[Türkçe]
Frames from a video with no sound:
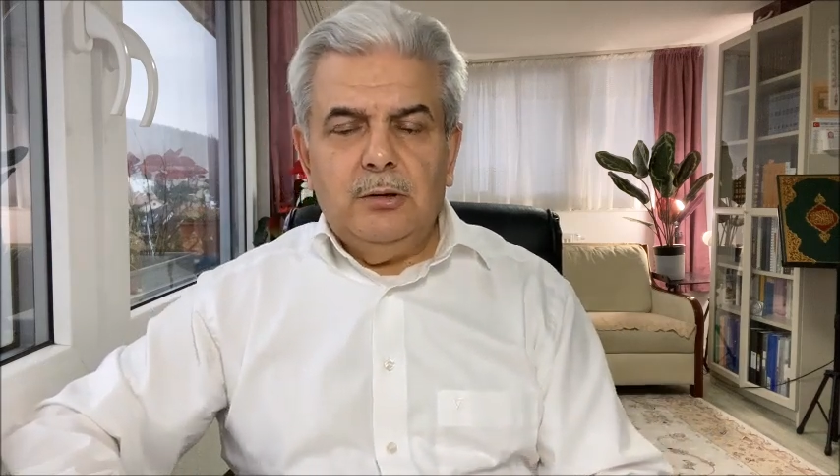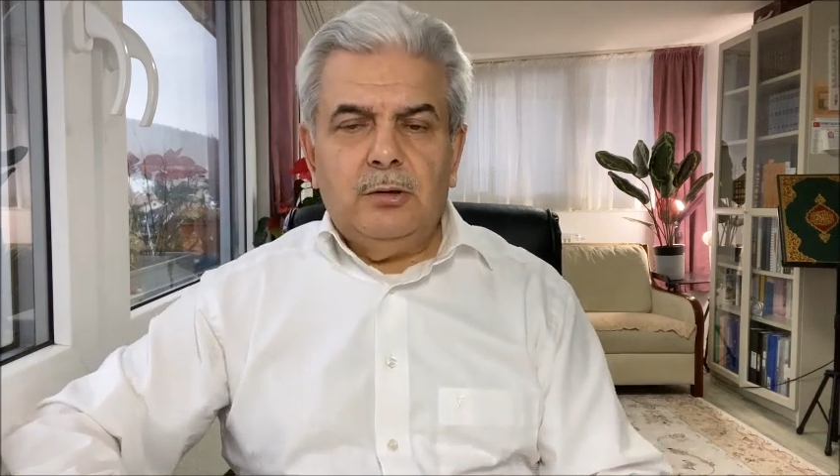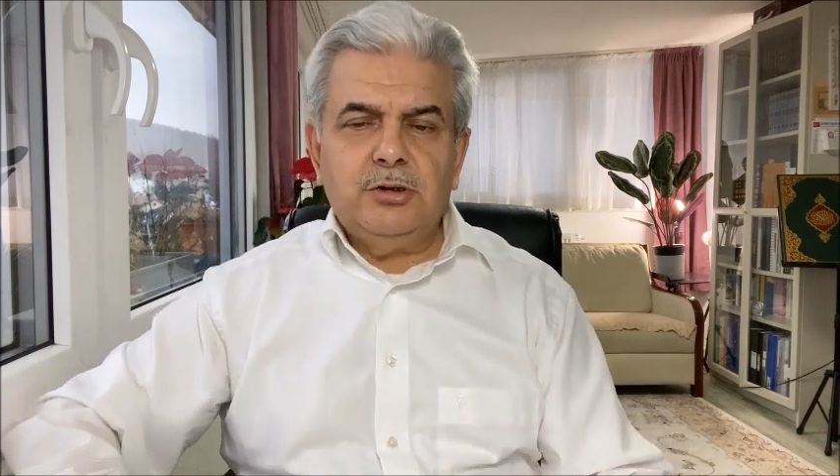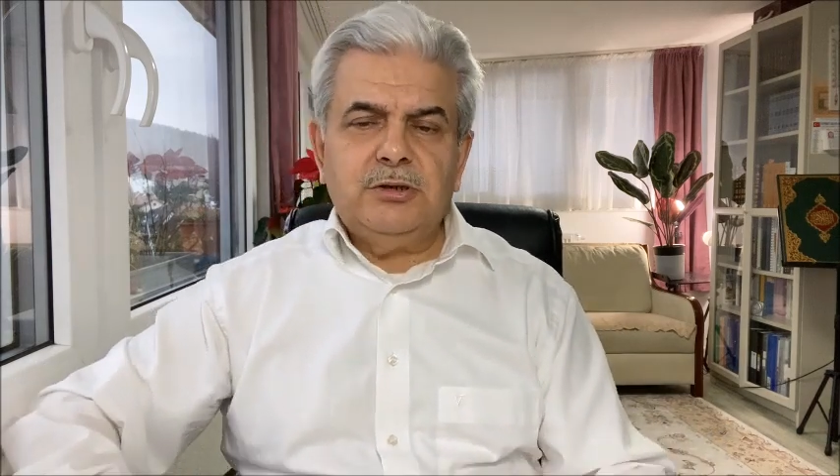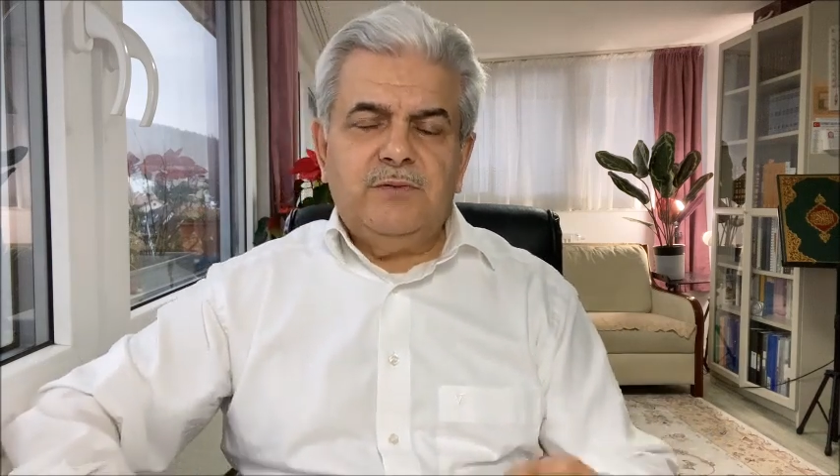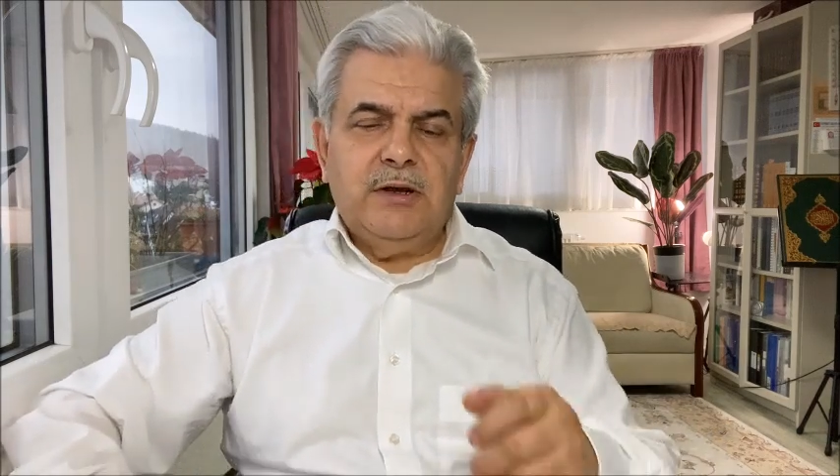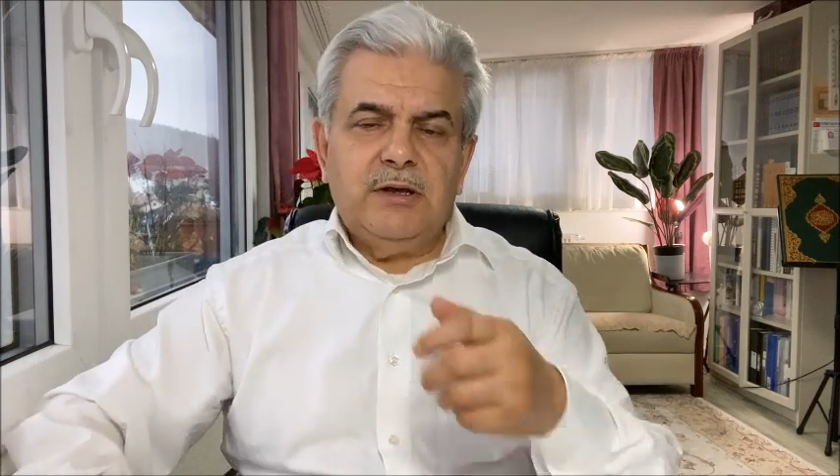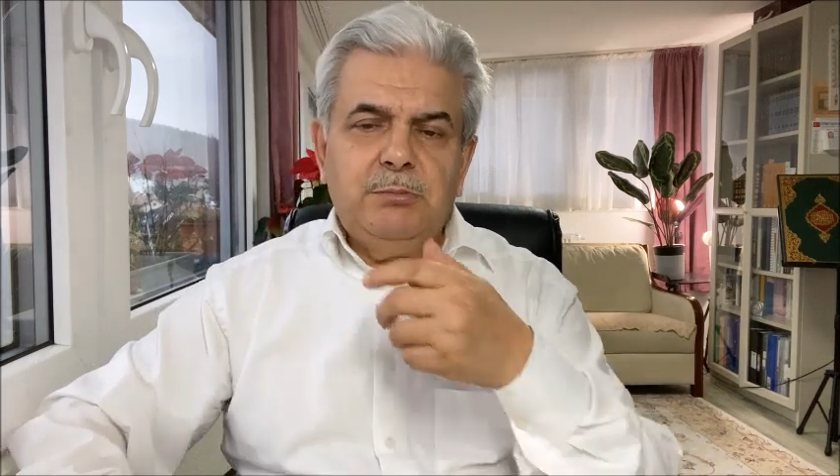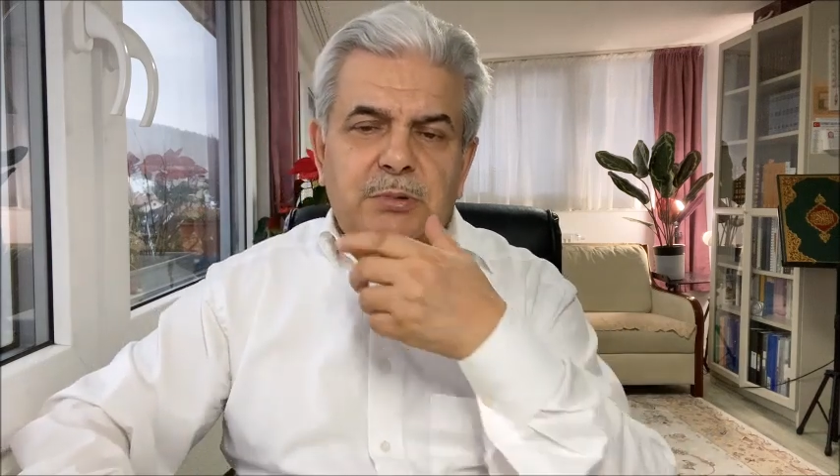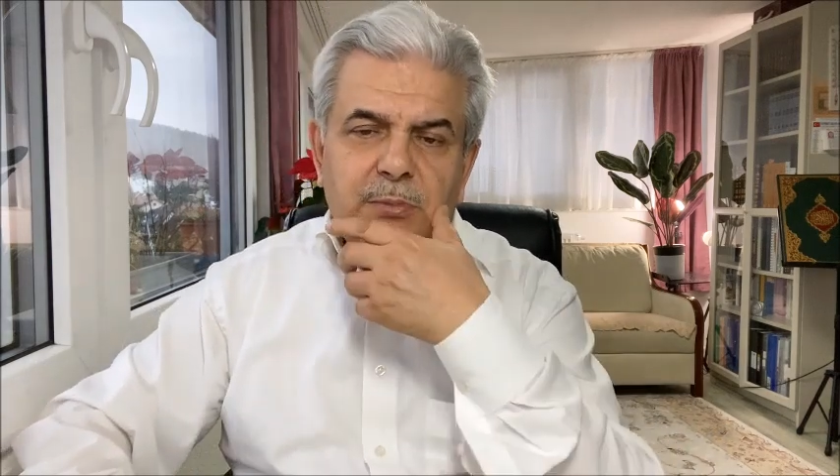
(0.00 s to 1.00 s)
Hoca
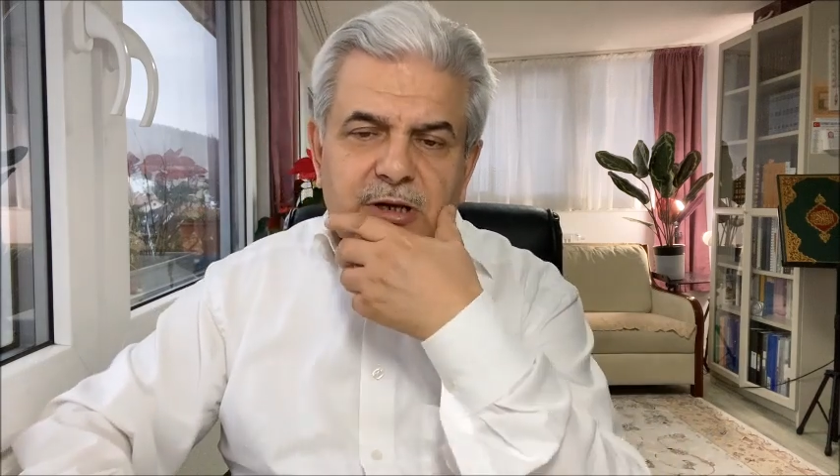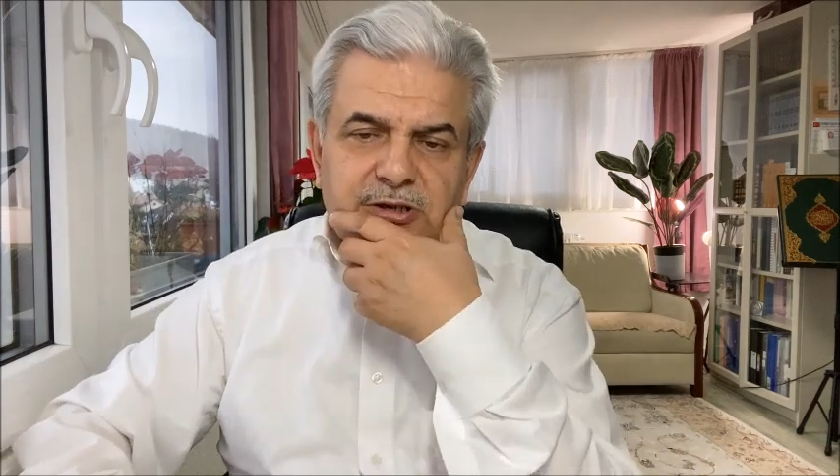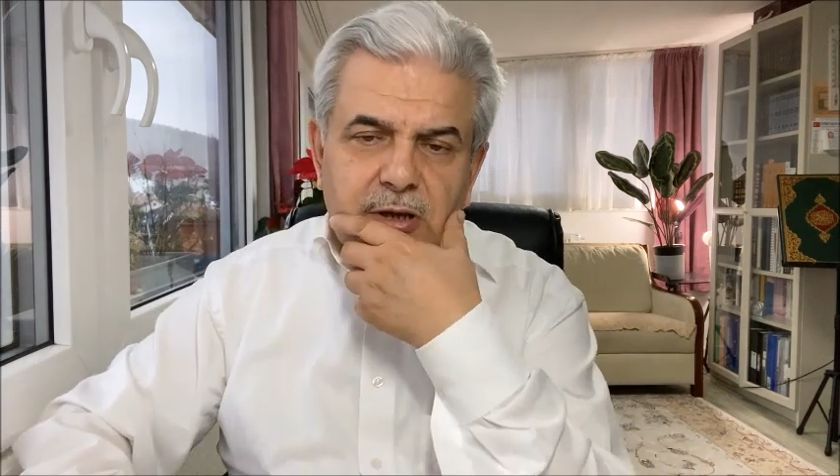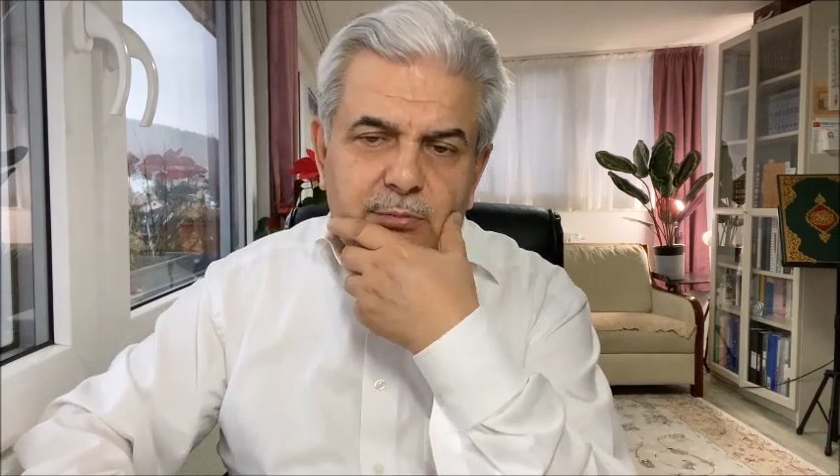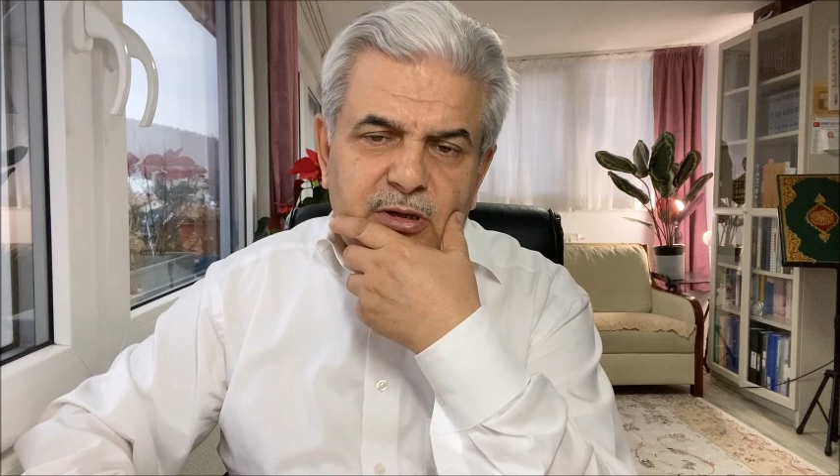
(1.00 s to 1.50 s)
Efendi bir baştan